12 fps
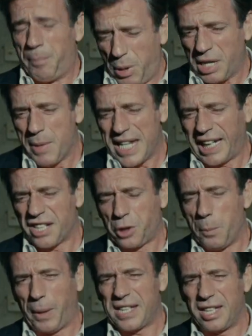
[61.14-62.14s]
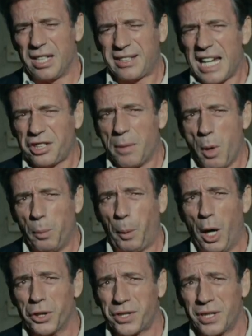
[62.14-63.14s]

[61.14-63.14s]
Stellen Sie mir präzise Fragen. Was wirft man mir